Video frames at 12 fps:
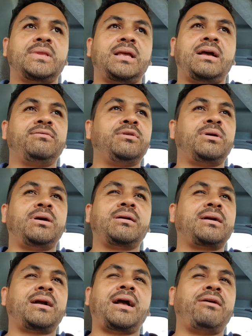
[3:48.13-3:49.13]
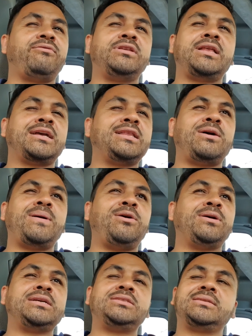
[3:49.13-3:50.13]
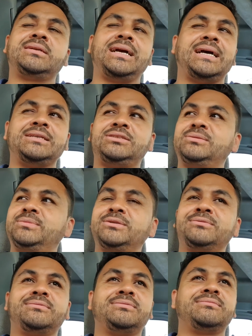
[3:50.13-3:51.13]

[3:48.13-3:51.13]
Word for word: a, a, a, vida é que nem uma roda gigante, meu.